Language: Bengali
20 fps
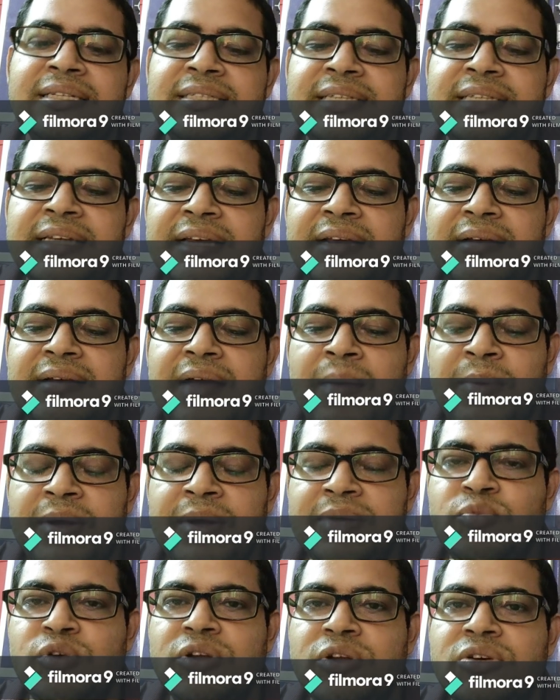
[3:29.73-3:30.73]
যে
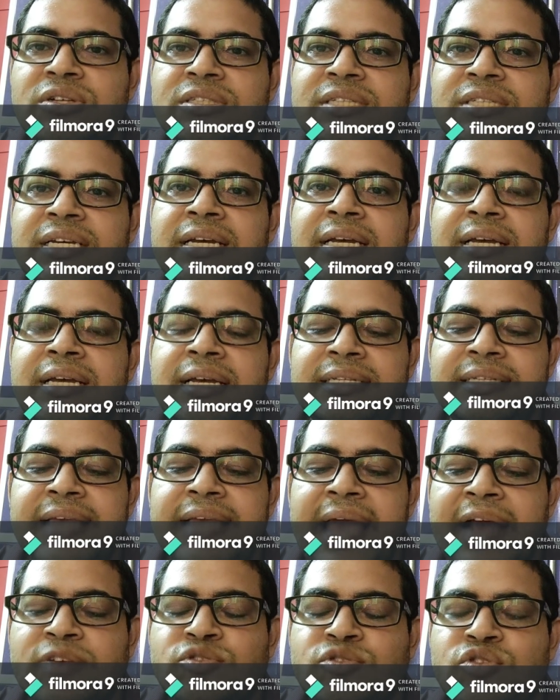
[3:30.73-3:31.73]
আমার মনে হয়েছে যে
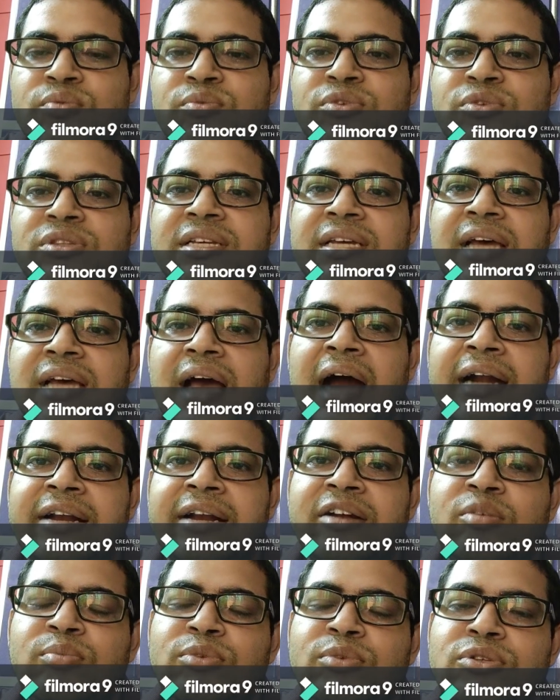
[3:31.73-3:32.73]
একশোর মধ্যে
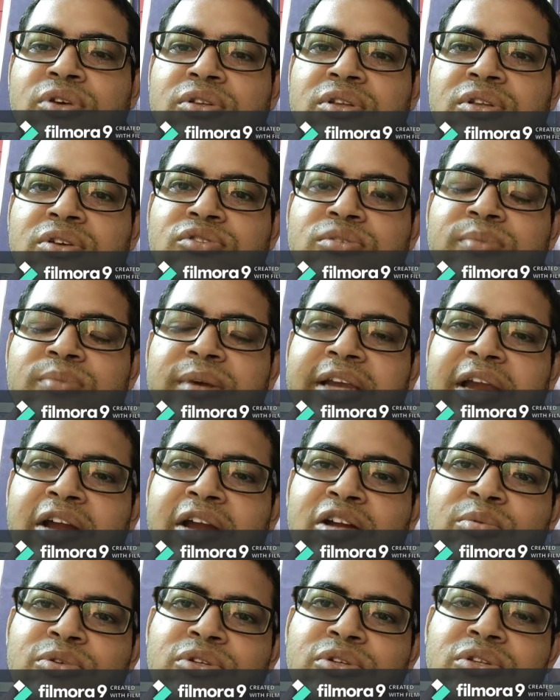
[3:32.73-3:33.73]
আটানব্বই শতাংশ বা
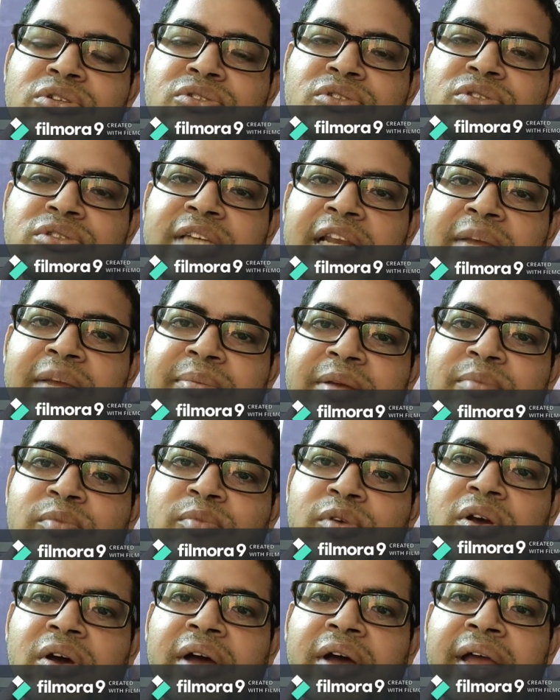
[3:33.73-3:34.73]
নিরানব্বই শতাংশ ছেলে মেয়ের
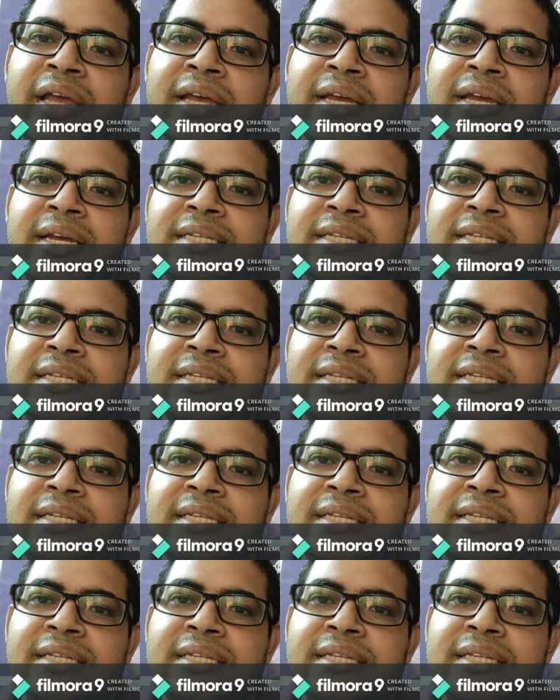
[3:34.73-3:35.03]
মনে হয়